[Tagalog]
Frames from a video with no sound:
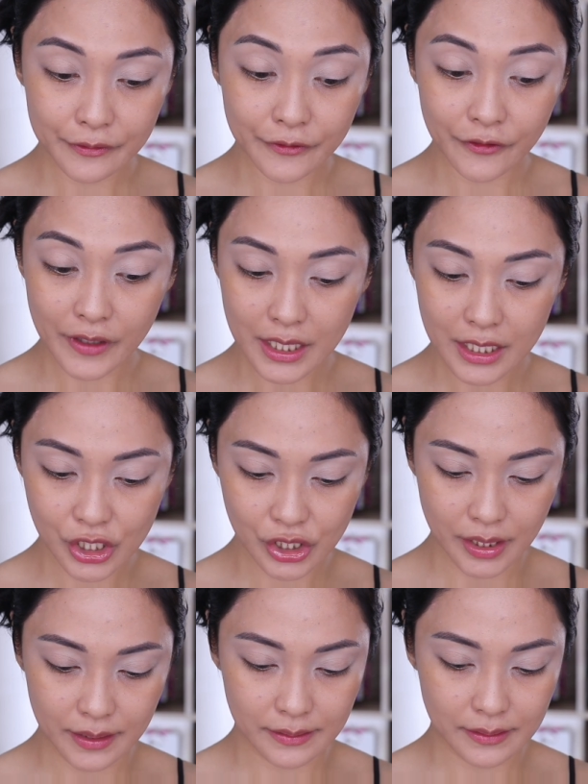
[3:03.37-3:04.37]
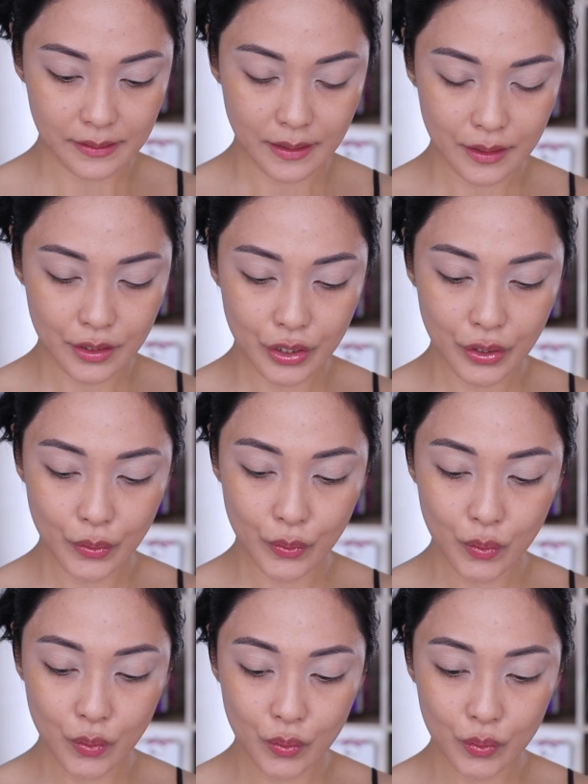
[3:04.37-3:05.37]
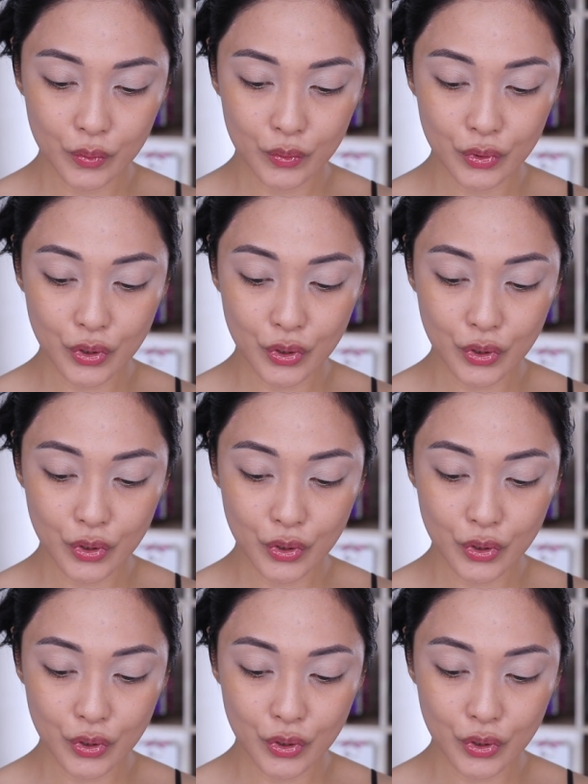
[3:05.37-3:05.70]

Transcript: finishes yung,